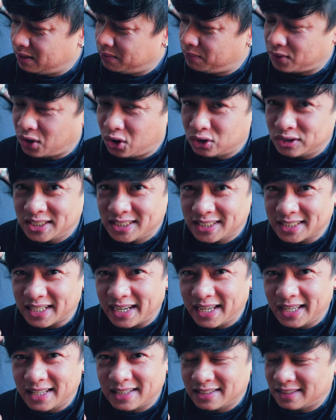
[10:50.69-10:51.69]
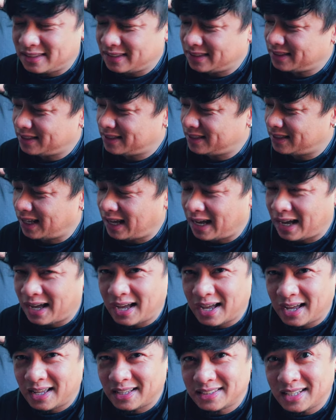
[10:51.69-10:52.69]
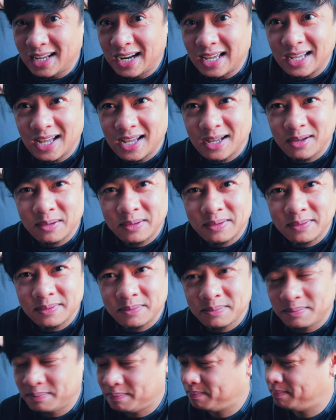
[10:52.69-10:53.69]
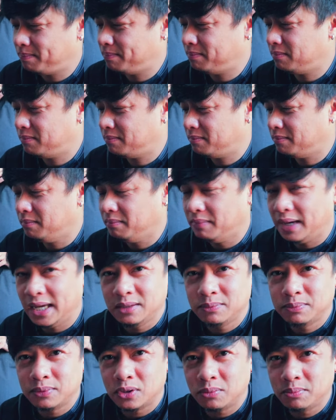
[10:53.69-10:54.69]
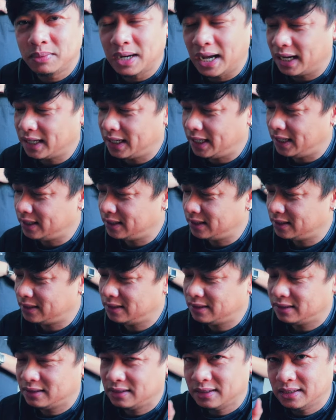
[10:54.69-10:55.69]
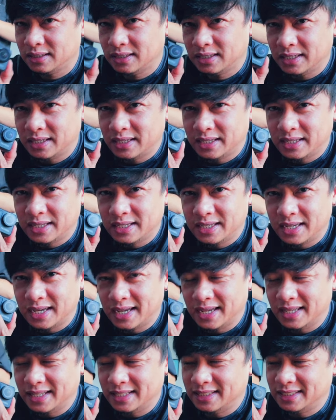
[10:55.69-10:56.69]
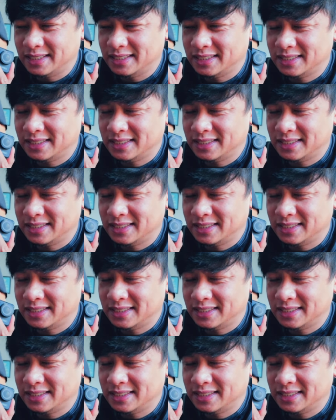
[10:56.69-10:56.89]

front screen na talagang made for vlogging. Yan.